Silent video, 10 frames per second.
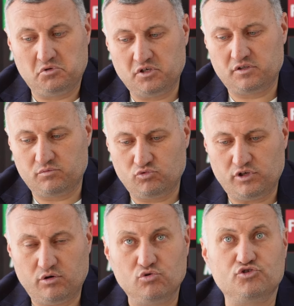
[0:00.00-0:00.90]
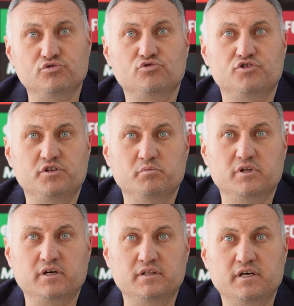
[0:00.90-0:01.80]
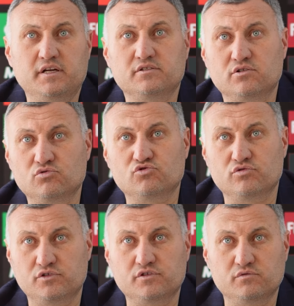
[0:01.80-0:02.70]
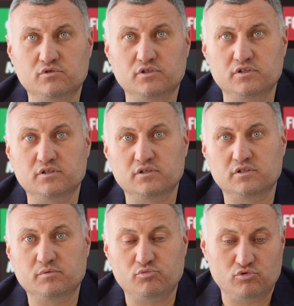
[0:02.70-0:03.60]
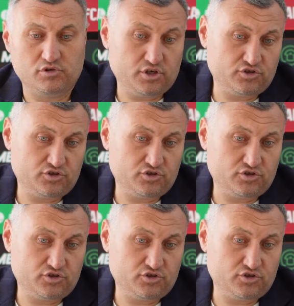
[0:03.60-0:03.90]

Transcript: Поэтому я очень-очень им благодарен за то, что они сегодня делали на поле.